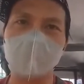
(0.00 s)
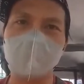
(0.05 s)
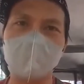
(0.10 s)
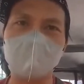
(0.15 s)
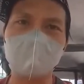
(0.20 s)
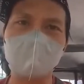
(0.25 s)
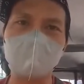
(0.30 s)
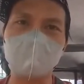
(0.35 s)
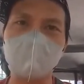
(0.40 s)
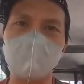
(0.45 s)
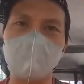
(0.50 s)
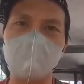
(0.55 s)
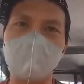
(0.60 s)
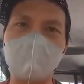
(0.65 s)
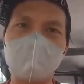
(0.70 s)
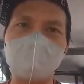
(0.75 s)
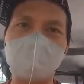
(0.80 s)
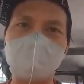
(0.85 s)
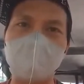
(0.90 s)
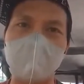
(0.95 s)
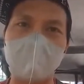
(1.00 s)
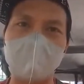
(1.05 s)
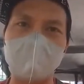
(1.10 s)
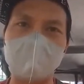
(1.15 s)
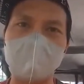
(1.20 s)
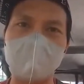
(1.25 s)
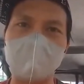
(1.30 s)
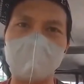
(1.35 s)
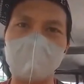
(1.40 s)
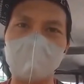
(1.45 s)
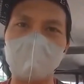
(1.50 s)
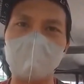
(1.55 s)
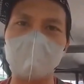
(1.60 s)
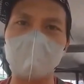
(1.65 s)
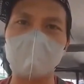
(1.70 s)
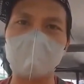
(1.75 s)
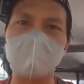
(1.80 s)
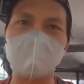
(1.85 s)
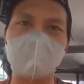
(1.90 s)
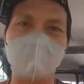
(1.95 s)
Let's talk about money.
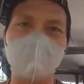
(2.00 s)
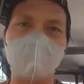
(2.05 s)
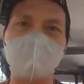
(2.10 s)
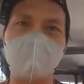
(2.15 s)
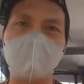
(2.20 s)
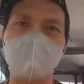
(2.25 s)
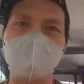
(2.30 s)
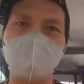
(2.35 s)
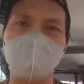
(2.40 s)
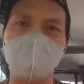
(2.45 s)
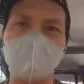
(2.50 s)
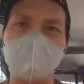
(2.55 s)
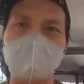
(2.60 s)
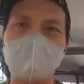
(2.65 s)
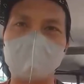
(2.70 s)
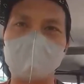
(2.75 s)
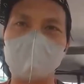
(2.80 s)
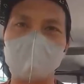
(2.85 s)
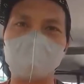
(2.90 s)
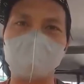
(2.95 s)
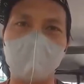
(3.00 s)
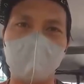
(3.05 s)
Let's talk about business.